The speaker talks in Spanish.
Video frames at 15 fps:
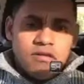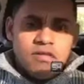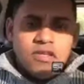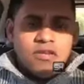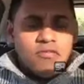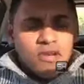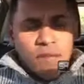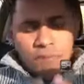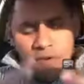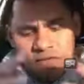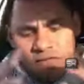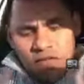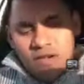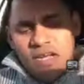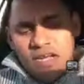ninguna
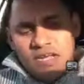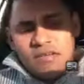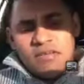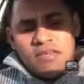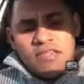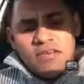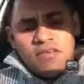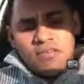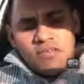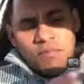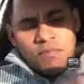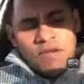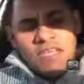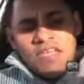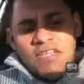persona de
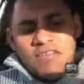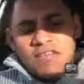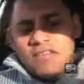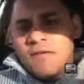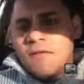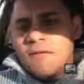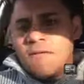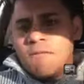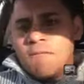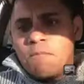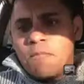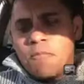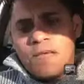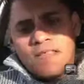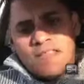otro país
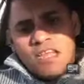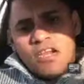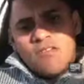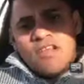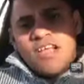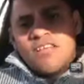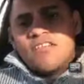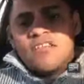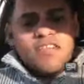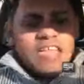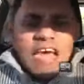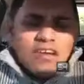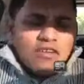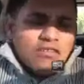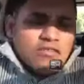está en obligación
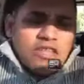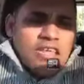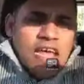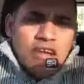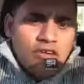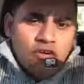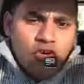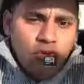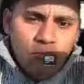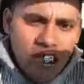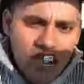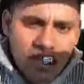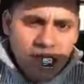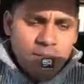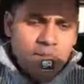de darnos, de darnos
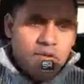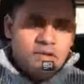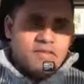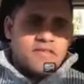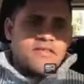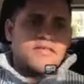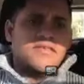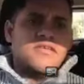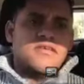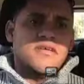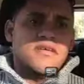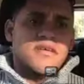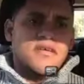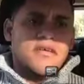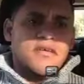comida, pues.
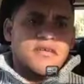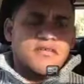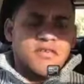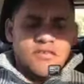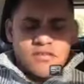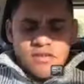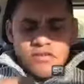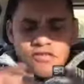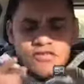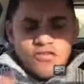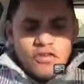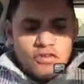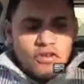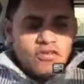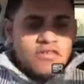Entonces,
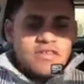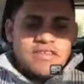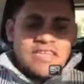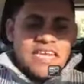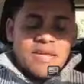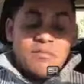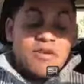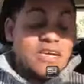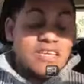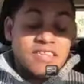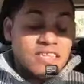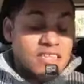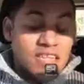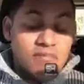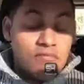nosotros tenemos que
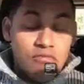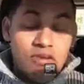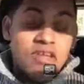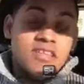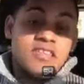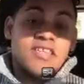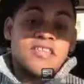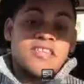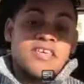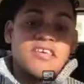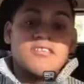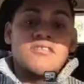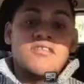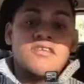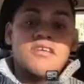tener muy
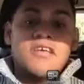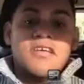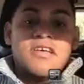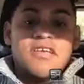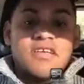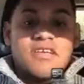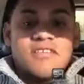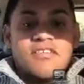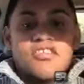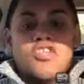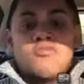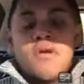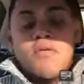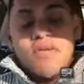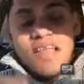entendido que si
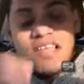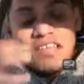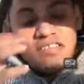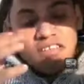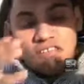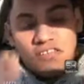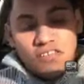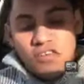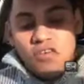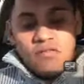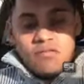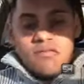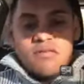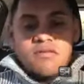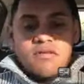tomamos la
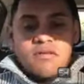decisión